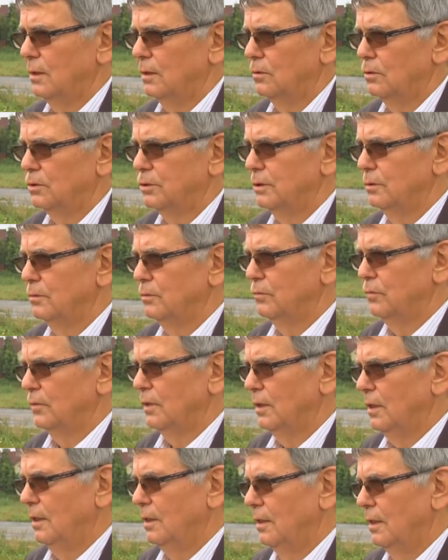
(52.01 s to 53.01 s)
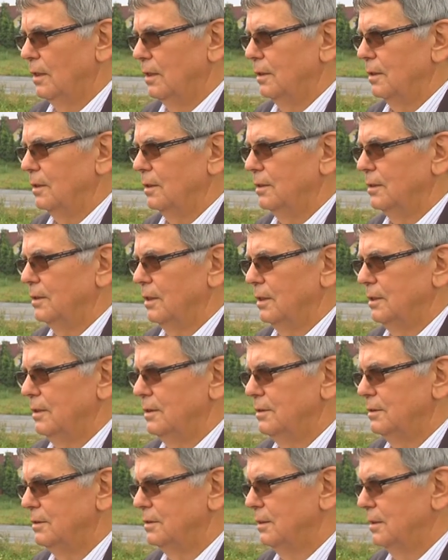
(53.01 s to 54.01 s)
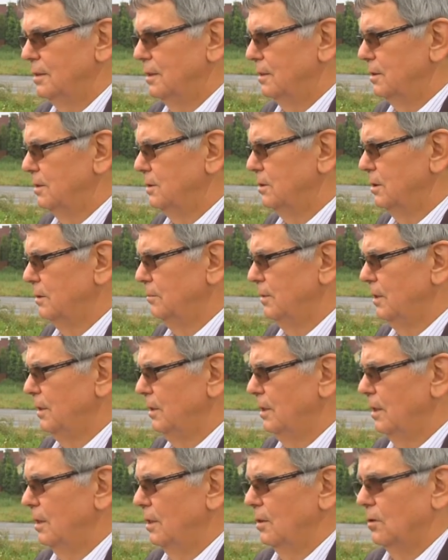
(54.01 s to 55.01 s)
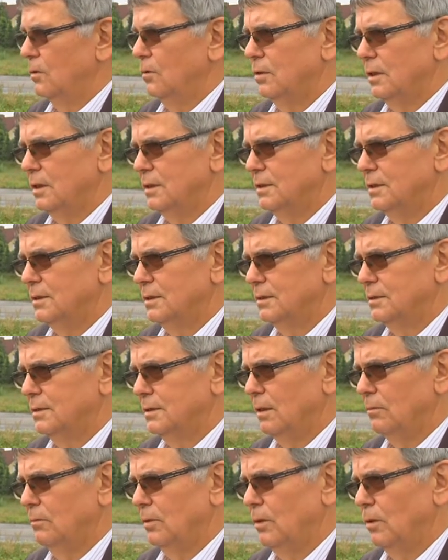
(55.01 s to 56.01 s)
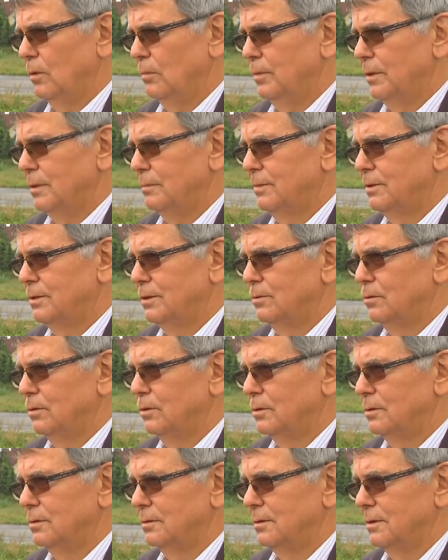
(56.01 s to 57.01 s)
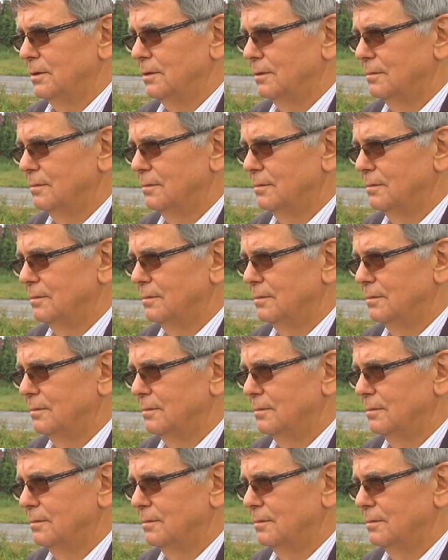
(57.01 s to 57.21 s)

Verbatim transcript: koszykówka i tenis ziemny oraz cały obiekt będzie ogrodzony.